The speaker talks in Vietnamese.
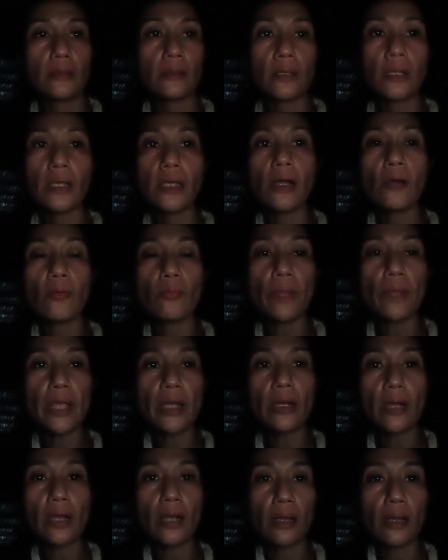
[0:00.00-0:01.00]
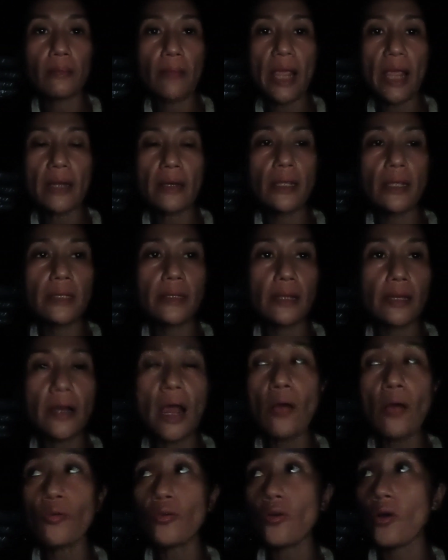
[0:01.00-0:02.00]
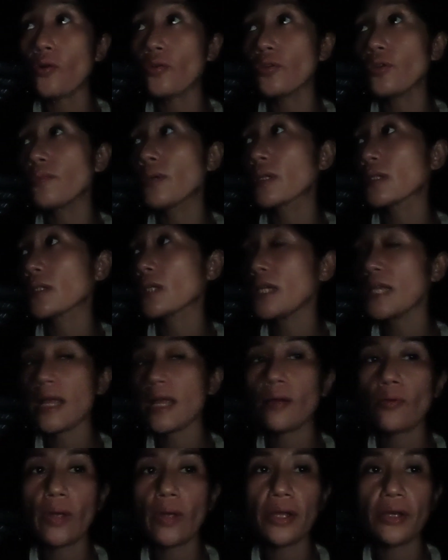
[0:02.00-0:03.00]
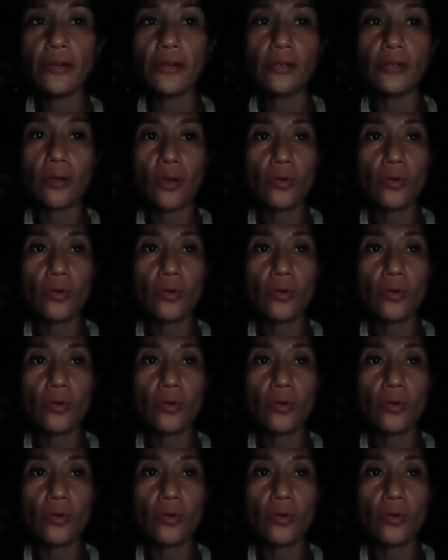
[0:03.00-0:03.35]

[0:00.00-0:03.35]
không biết à, bạn đi tới đâu rồi nhưng mà ti ra ngoài đường ngồi